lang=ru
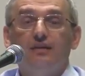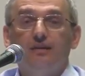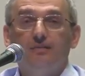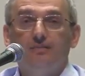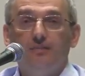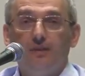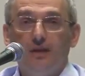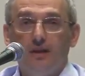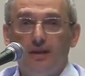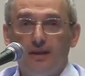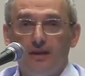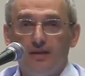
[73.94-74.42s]

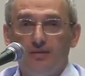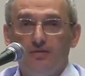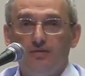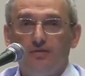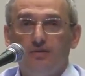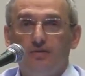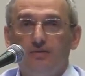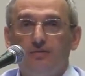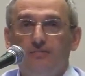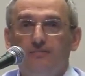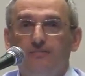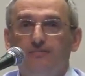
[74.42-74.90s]
Добрее
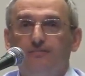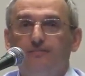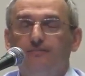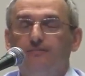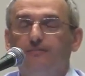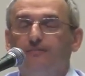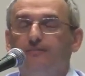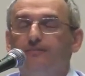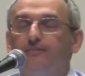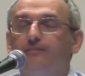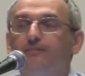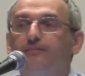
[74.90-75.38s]
люди.
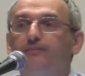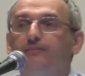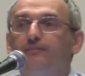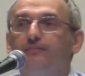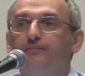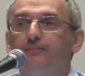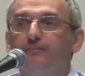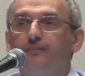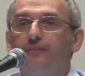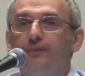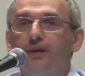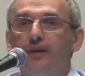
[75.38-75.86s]

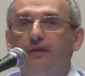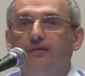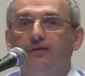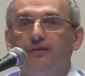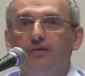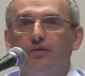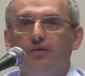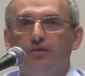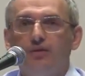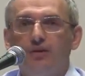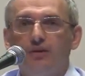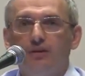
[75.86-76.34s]
М-м. А
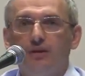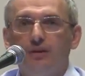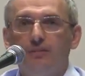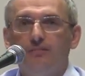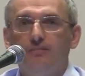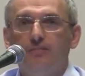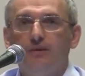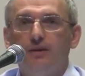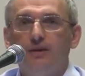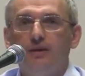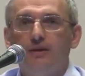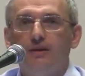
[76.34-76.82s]
вы долго
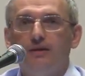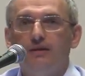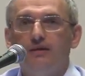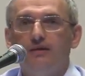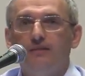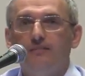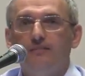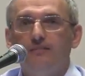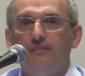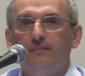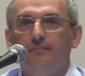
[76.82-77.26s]
там были, нет?